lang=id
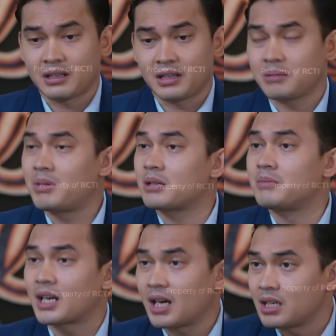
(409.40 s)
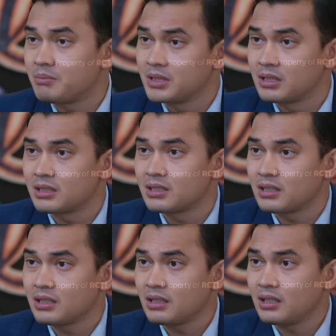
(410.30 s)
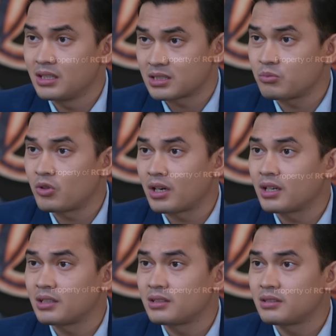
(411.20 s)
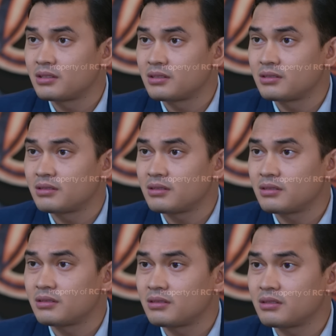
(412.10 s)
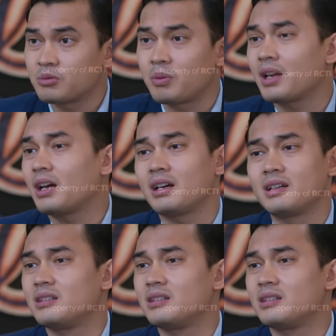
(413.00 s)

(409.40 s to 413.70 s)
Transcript: kita bareng-bareng hadapi ini semua. Supaya